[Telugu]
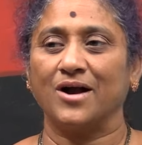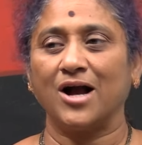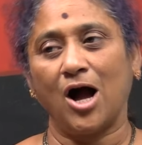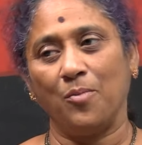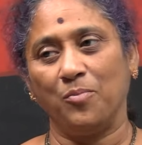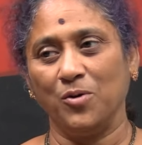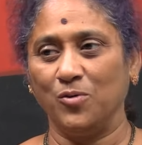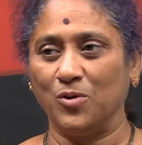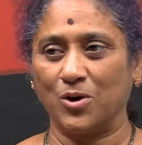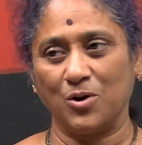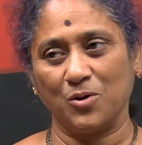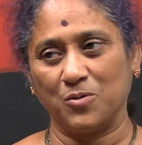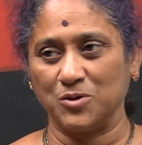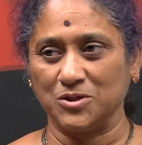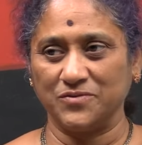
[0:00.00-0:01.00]
కాపులు
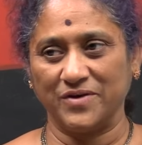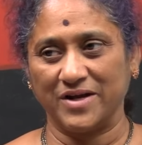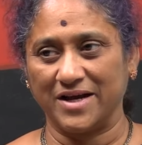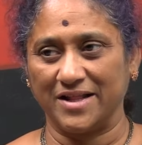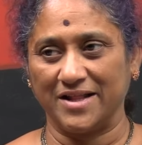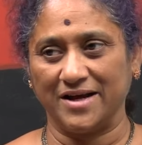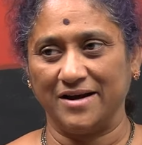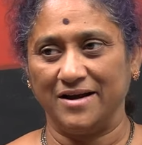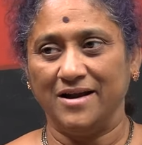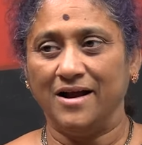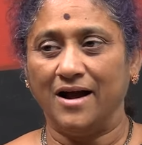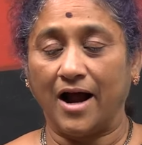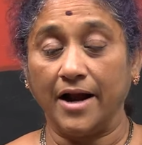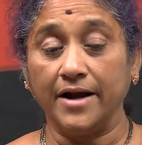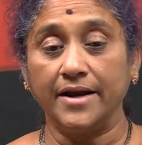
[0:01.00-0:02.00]
ఓట్ల కోసమే కదా
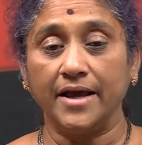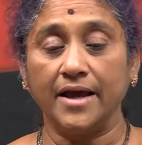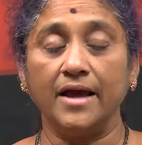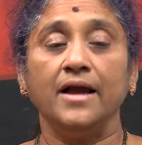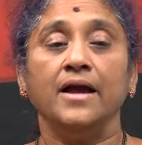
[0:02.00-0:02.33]
అంటే